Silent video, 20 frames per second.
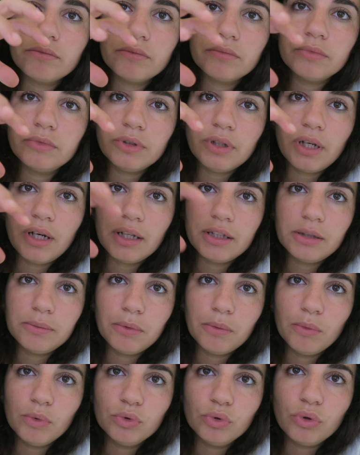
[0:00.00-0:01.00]
tutte le
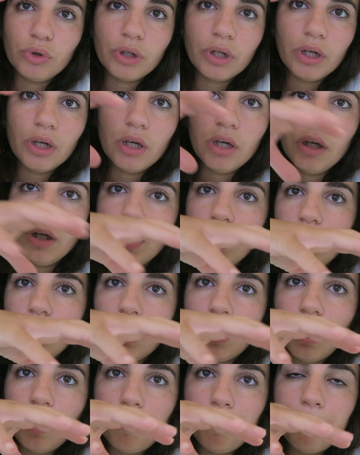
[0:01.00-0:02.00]
tipo moduli
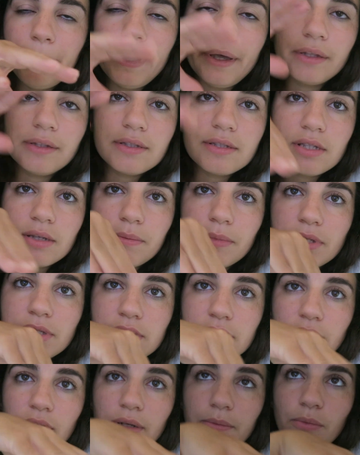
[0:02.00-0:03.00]
a pezzi
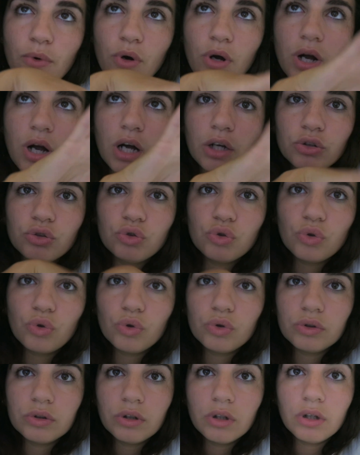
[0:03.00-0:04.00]
messi nel boccaccio
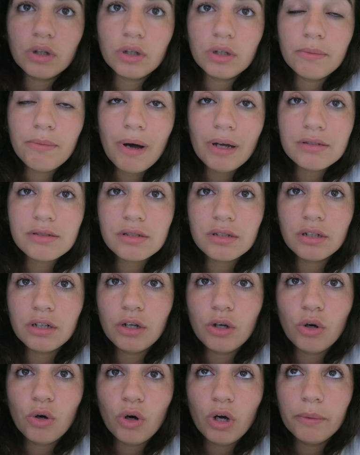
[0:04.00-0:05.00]
con il
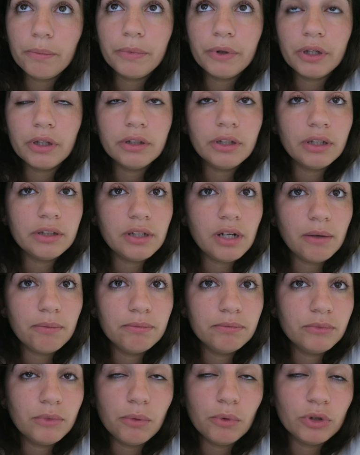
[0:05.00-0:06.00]
basilico e poi eh,
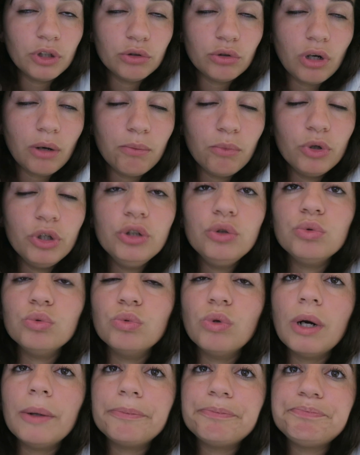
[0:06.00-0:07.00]
abbiamo dato la
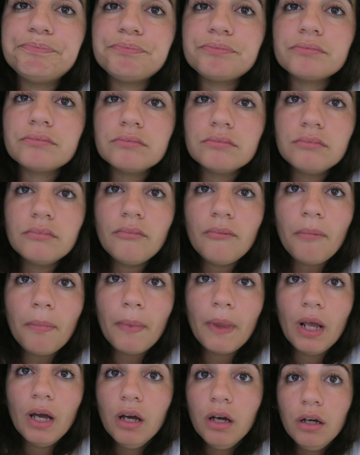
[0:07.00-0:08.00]
bollitura
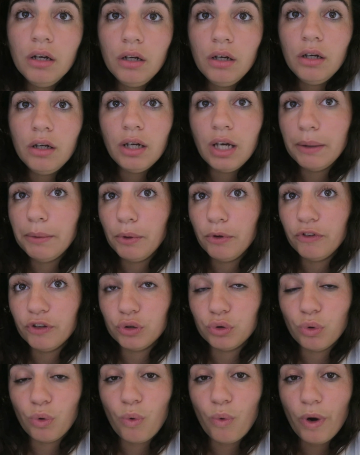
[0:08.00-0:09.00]
e abbiamo
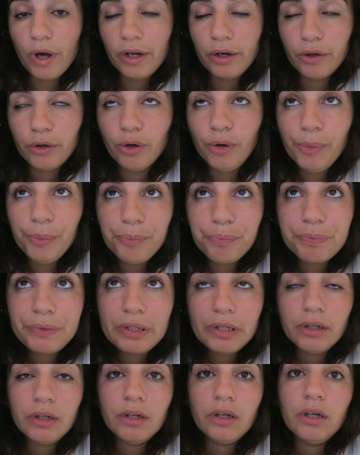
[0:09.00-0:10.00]
fatto quello
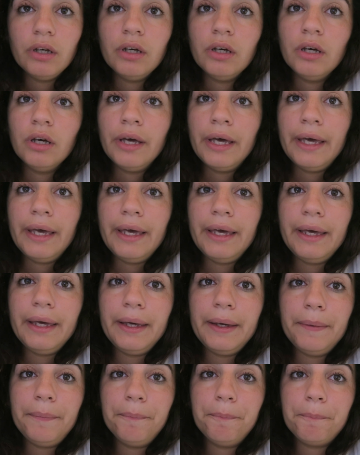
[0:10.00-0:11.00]

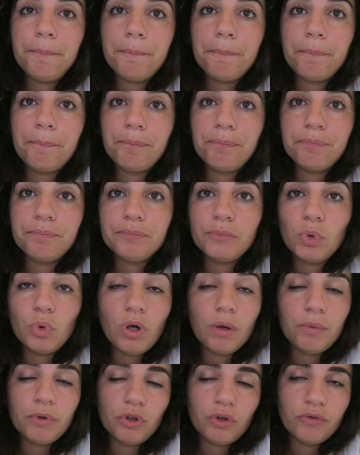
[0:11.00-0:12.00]
e mh, mm,
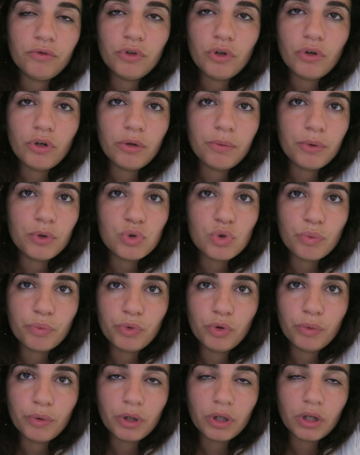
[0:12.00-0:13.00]
nulla poi non vi ho ripreso
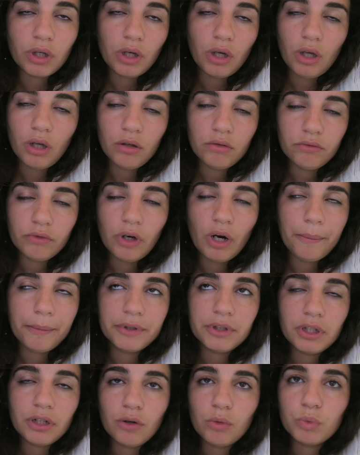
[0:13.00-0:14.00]
più perché
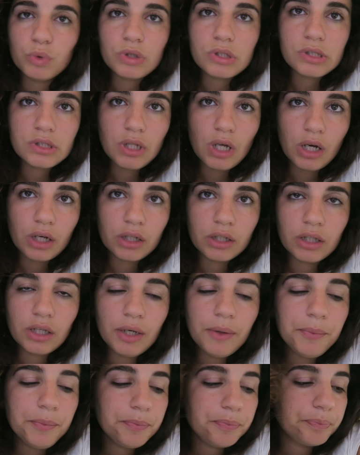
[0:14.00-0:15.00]
veramente eravamo
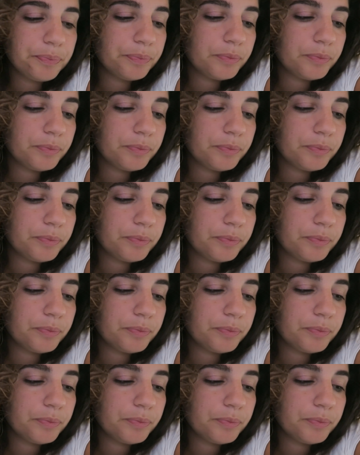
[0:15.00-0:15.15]
stanchi